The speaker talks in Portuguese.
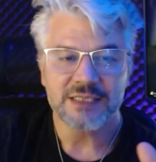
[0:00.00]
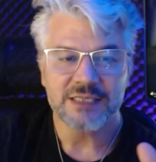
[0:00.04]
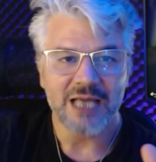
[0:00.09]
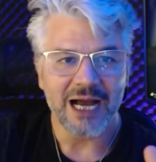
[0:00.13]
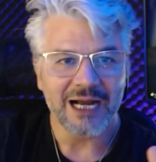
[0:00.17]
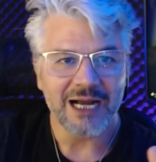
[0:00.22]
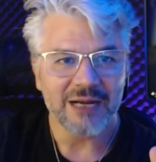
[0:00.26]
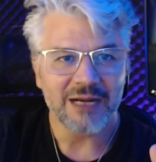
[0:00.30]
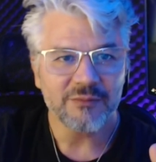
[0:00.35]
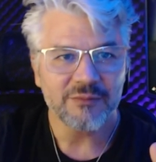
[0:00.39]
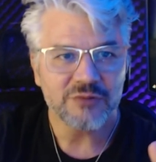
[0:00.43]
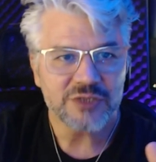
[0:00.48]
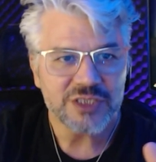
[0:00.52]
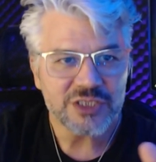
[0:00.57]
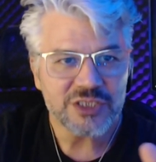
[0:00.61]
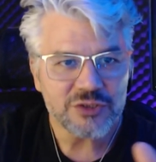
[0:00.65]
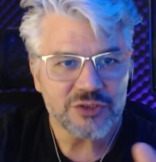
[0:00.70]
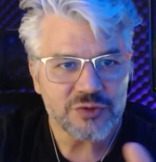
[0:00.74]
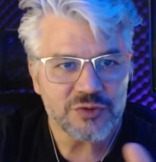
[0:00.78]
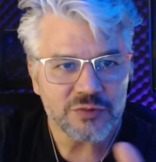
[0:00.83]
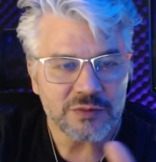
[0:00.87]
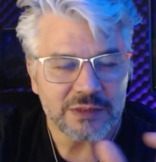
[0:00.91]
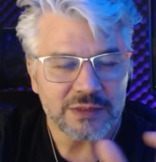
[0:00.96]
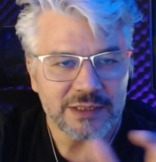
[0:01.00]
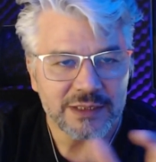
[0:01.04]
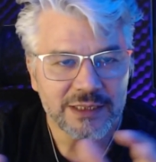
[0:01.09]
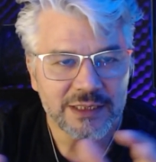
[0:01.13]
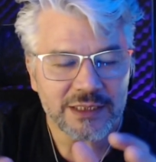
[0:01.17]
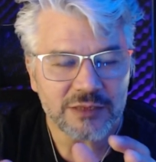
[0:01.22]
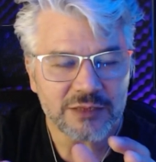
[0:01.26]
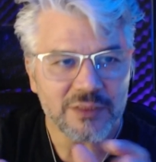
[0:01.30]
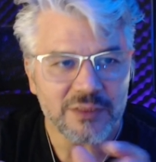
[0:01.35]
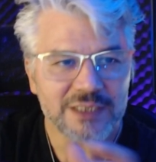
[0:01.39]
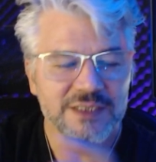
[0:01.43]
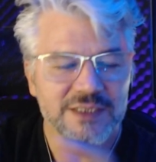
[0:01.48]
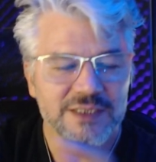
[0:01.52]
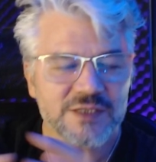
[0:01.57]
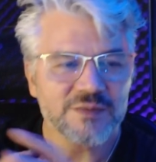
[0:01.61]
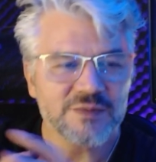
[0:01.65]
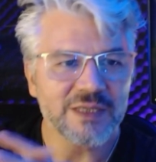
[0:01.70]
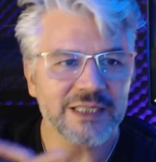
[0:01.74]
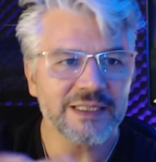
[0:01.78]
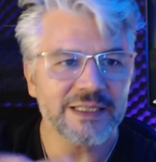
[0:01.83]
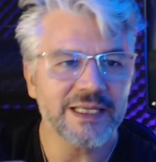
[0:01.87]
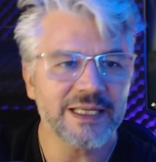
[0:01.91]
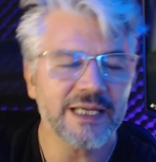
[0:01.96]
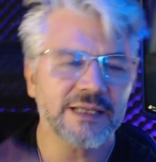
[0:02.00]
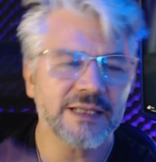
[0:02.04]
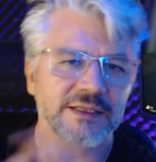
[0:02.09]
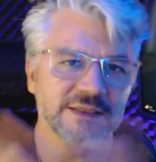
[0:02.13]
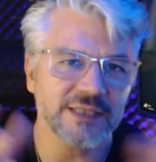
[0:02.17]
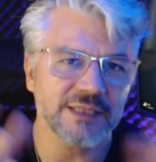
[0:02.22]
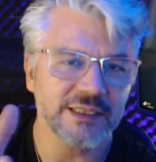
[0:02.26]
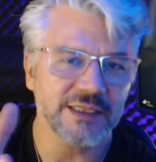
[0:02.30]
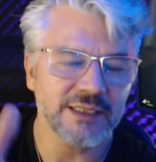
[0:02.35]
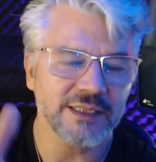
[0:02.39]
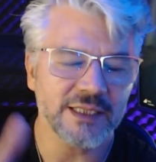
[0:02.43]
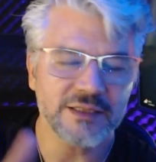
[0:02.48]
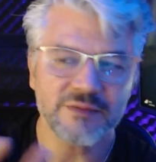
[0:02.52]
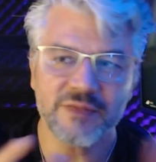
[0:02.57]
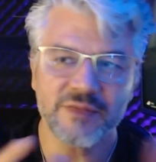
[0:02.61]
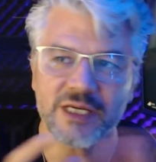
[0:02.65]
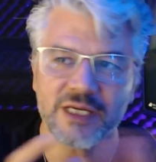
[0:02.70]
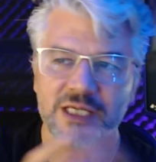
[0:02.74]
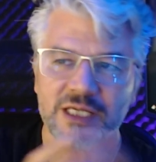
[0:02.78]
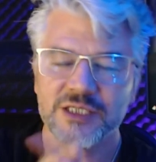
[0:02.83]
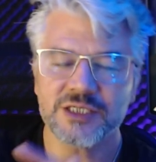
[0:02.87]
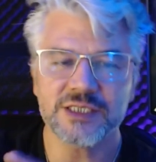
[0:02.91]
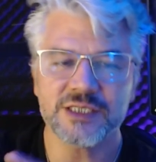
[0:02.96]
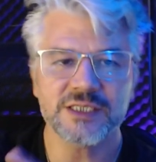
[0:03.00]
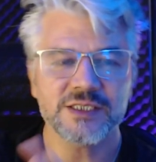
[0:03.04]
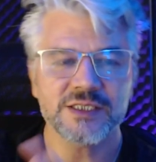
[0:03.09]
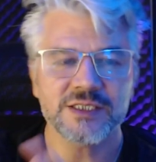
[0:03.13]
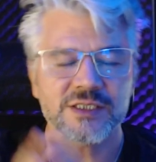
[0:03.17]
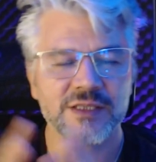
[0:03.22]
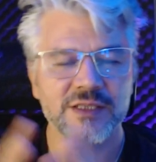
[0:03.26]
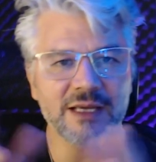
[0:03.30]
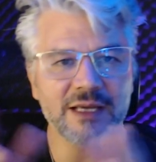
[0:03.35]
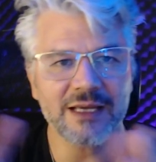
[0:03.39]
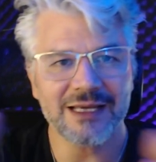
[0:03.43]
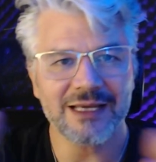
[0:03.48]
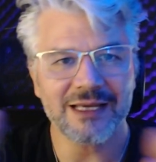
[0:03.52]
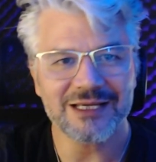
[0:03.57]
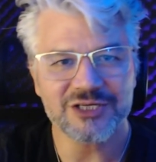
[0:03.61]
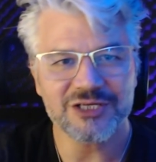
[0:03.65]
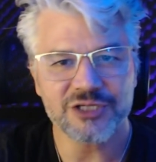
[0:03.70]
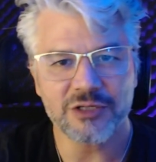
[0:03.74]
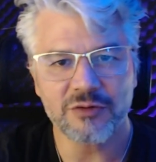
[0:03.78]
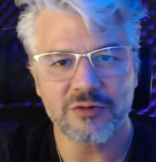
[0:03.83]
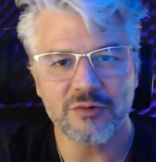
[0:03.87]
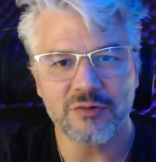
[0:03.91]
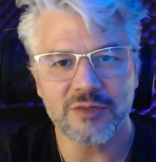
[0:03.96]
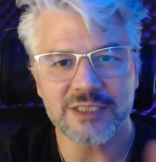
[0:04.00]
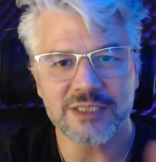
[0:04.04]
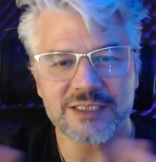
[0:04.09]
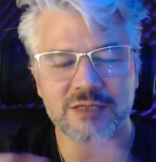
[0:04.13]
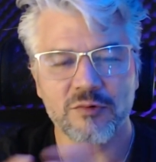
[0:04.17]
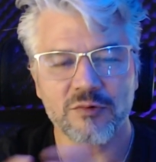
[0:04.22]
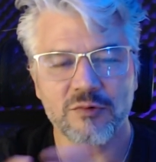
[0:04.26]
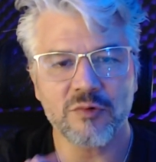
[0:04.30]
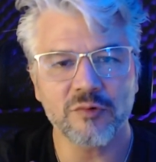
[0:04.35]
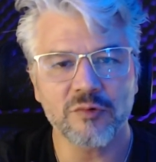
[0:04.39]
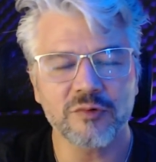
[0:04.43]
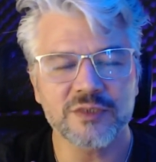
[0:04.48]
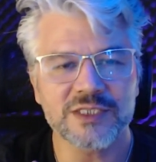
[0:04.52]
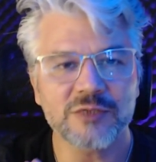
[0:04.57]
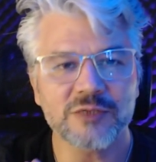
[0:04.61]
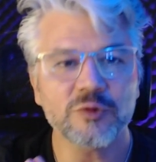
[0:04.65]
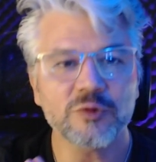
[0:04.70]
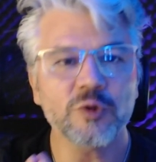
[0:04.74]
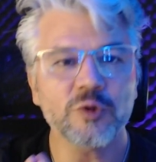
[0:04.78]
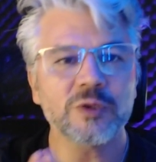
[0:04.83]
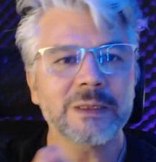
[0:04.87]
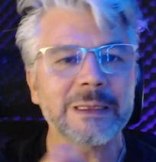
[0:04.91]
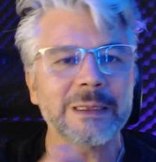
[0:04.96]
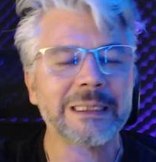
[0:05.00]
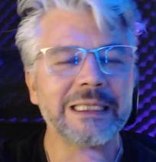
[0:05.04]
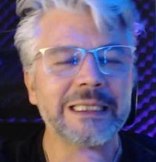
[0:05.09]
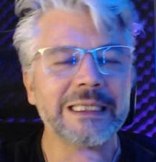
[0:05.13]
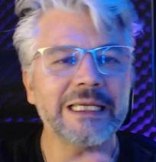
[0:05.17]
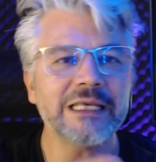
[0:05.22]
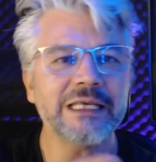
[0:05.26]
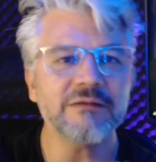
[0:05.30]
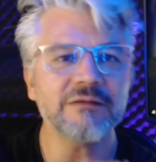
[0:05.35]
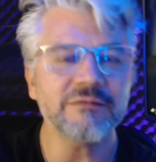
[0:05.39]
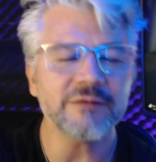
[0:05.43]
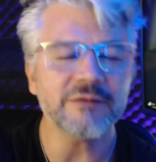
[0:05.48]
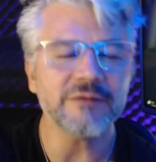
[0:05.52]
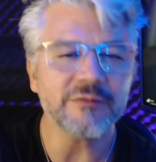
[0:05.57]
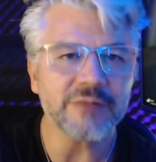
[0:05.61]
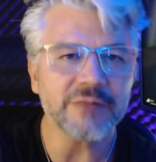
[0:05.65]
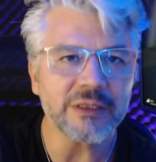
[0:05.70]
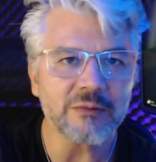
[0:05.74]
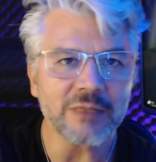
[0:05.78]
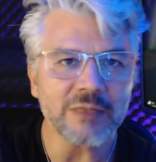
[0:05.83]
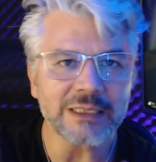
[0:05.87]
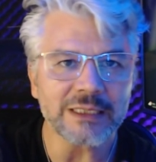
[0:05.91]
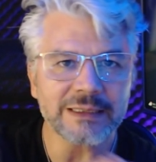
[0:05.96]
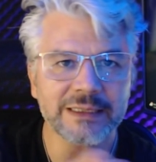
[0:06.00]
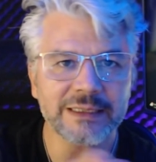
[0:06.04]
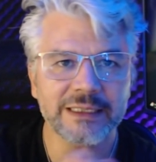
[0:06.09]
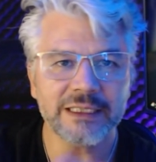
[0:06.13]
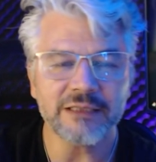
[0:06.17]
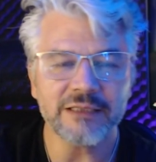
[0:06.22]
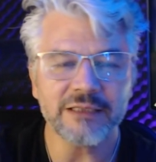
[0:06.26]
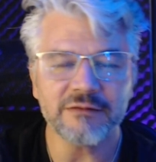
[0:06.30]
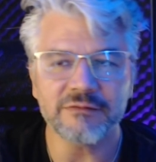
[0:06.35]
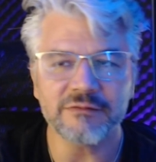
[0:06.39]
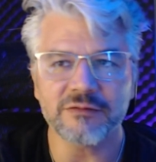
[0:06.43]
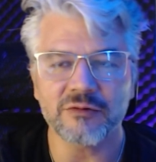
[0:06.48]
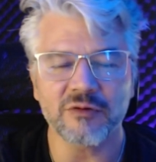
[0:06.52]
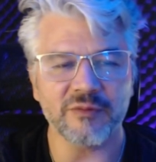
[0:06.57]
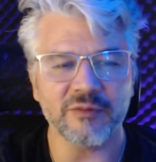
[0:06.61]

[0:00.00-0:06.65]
acabou se juntando essas matérias na Idade Média e se chegou a essa conclusão do trivium e quatrivium.